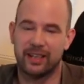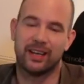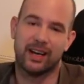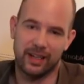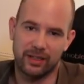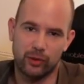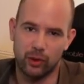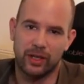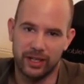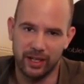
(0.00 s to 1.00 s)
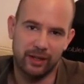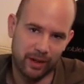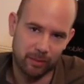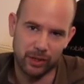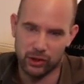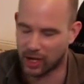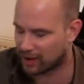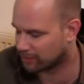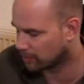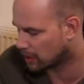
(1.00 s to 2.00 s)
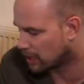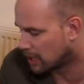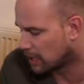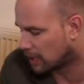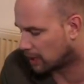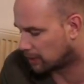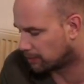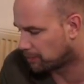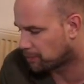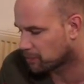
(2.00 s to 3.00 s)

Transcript: in der Nacht natürlich nicht, da habe ich geschlafen. Ähm,